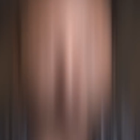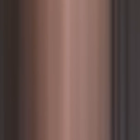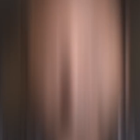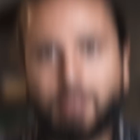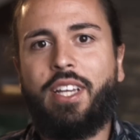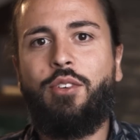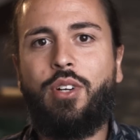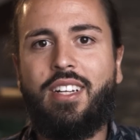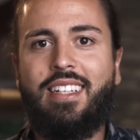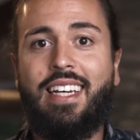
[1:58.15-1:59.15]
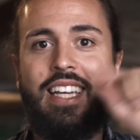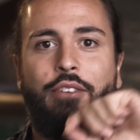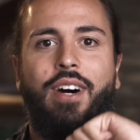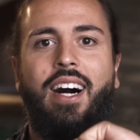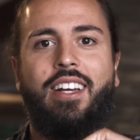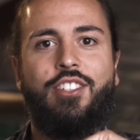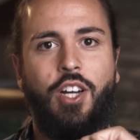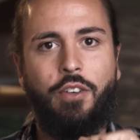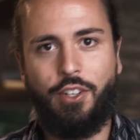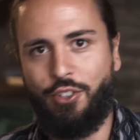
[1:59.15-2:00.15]
Jetzt aber genug der Gefahren,
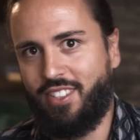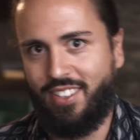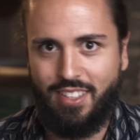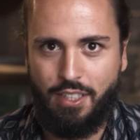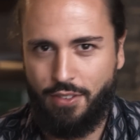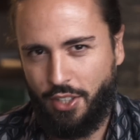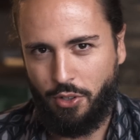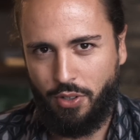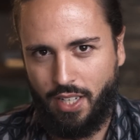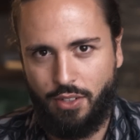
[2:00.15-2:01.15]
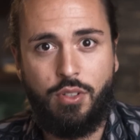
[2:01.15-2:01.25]
schauen wir uns die Wirkung an.